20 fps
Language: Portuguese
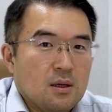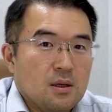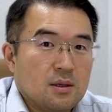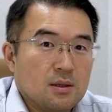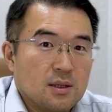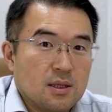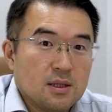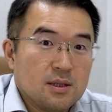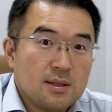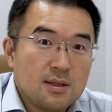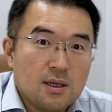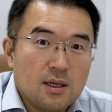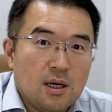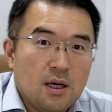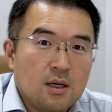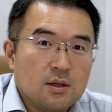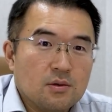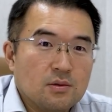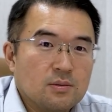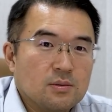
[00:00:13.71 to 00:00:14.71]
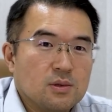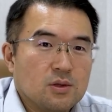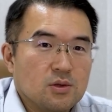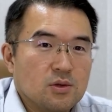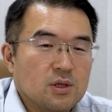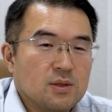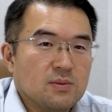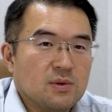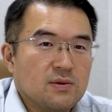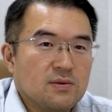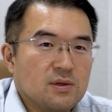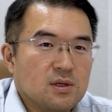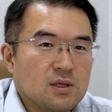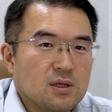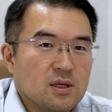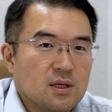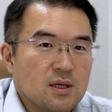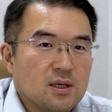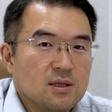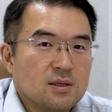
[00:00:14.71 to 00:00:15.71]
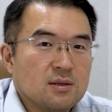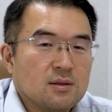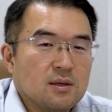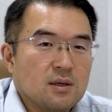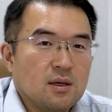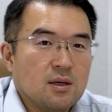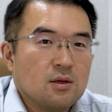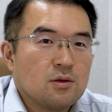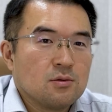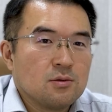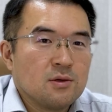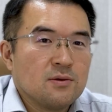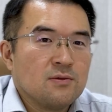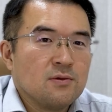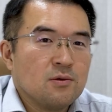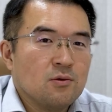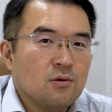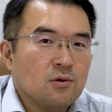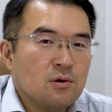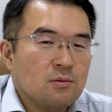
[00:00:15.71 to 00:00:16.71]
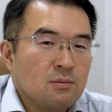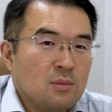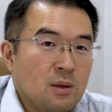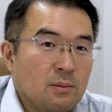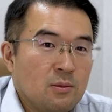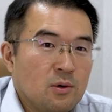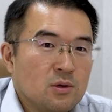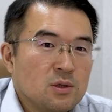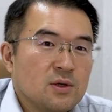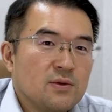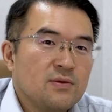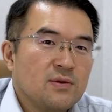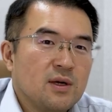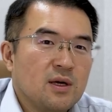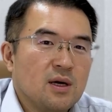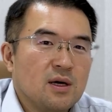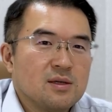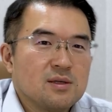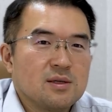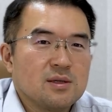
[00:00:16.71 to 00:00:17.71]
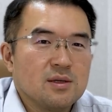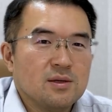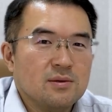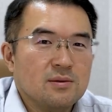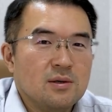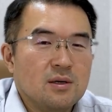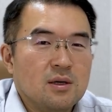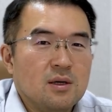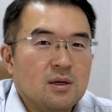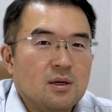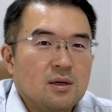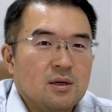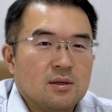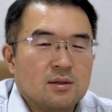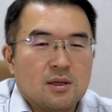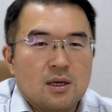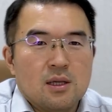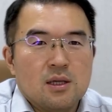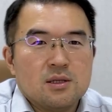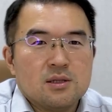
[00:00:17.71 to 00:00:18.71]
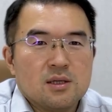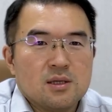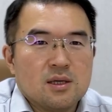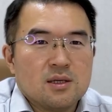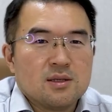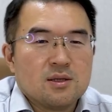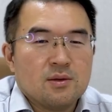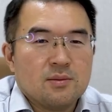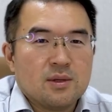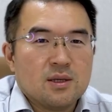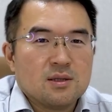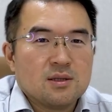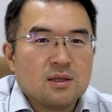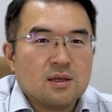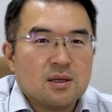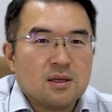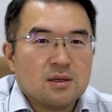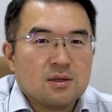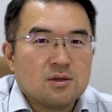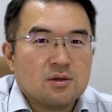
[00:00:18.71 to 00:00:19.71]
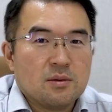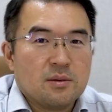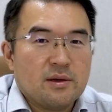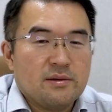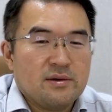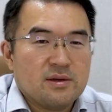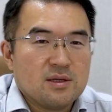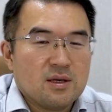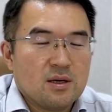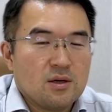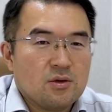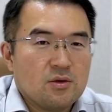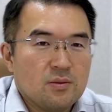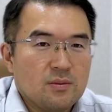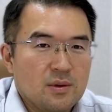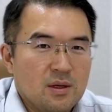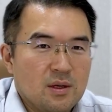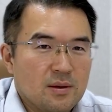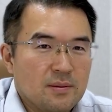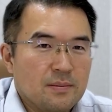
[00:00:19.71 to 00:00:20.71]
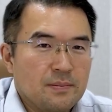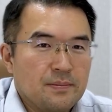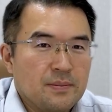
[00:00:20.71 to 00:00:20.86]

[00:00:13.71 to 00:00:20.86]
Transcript: Nesse ano de 2023, entrou em vigor uma modificação na legislação brasileira sobre a vasectomia.